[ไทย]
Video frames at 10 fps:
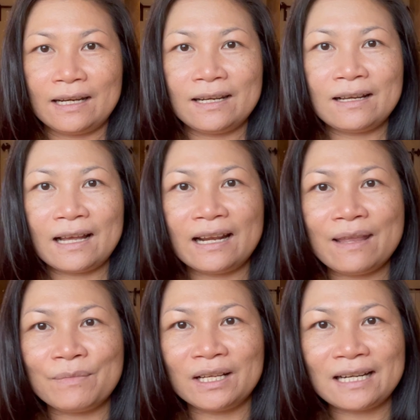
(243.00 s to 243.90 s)
เนื้อครี
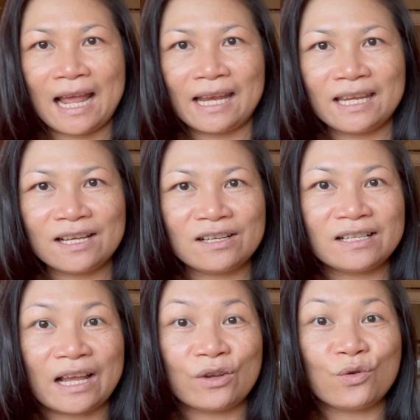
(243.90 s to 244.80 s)
มข้างในนี่คือ
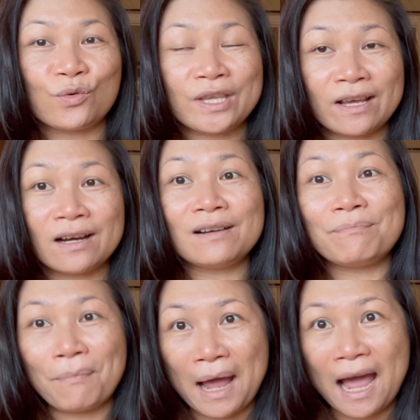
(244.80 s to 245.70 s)
ยังอยู่เยอะ
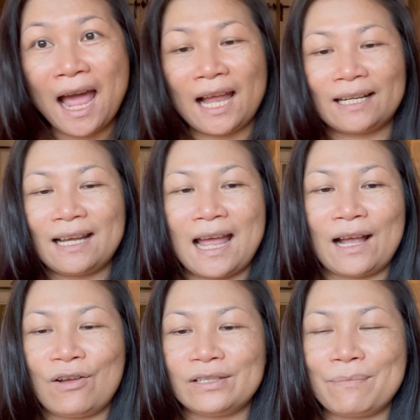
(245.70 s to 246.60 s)
มากนะคะ
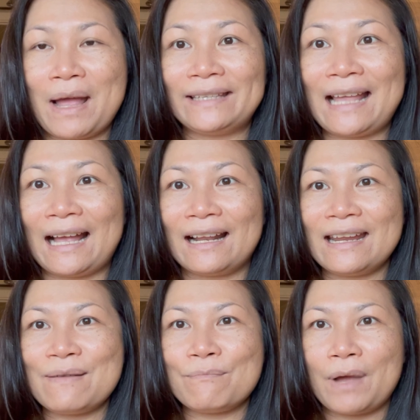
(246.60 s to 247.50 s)
ก็จะไม้ตัดค
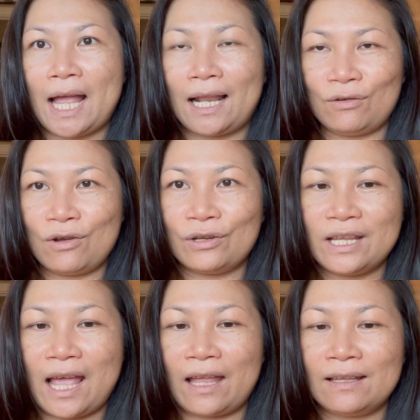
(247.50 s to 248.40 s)
รีมมาแล้วก็
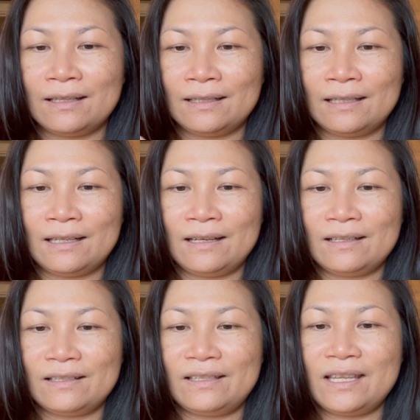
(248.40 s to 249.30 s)
เนี่ย
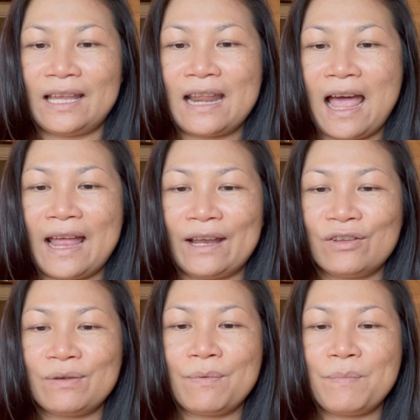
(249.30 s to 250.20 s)
เสียดายก็
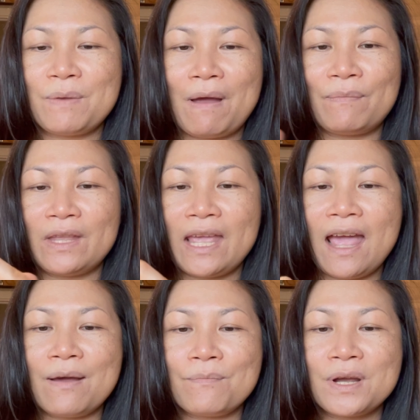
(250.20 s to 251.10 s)
จะปิดแบบนี้
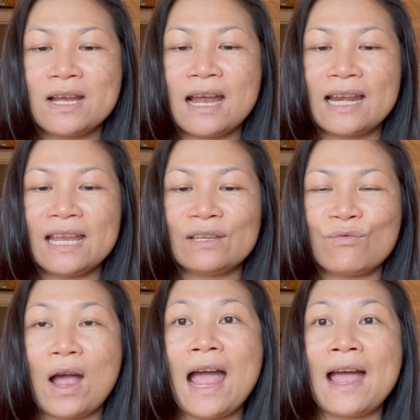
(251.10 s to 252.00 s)
เพื่อที่จะ
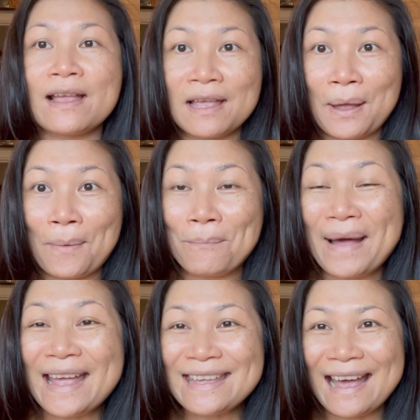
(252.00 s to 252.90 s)
ว่า
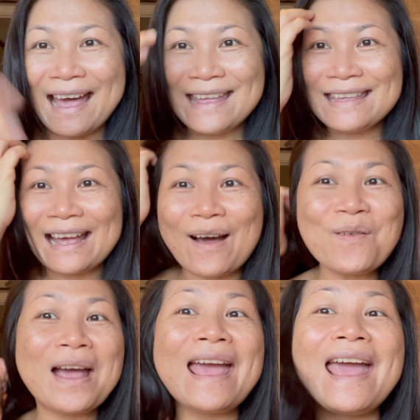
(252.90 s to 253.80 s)
ไม่ให้เขา
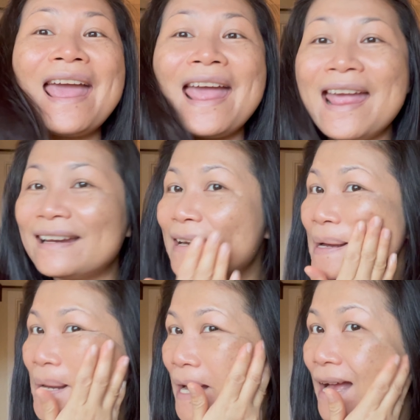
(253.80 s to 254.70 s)
แห้ง
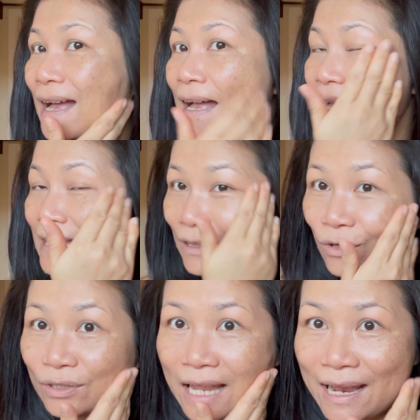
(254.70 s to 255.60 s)
นะคะอย่า
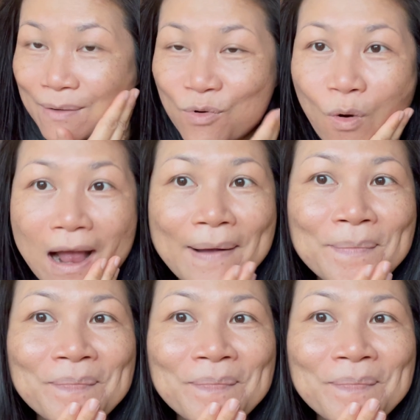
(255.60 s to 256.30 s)
ตกใจกับความ